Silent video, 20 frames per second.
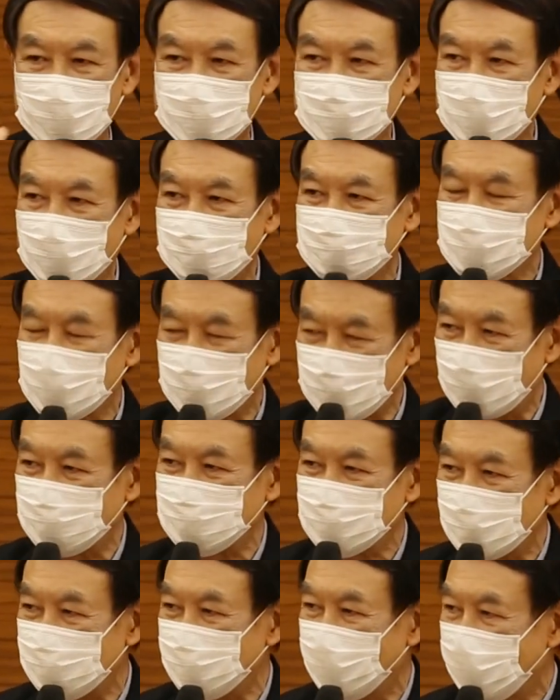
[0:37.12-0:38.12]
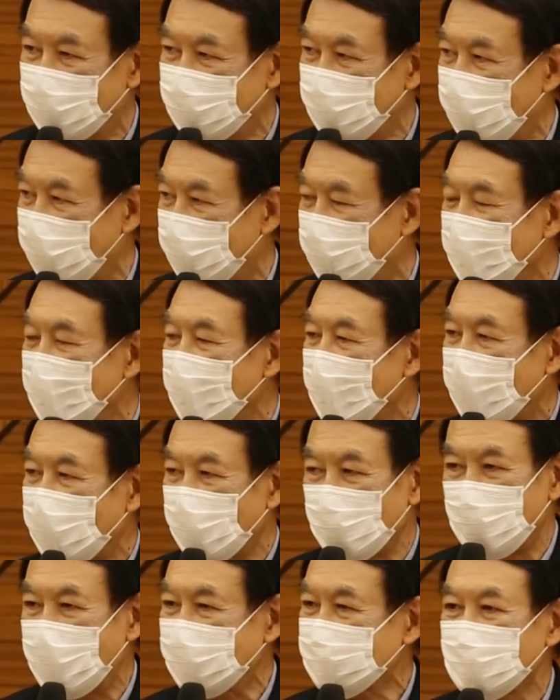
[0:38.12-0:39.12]
นประจำสม่ำเสมอเนี่ย
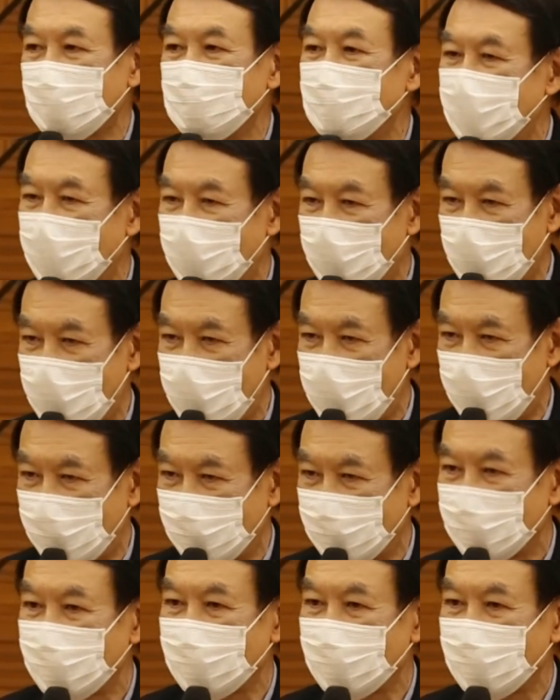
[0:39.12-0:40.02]
เรามักจะเบื่อง่าย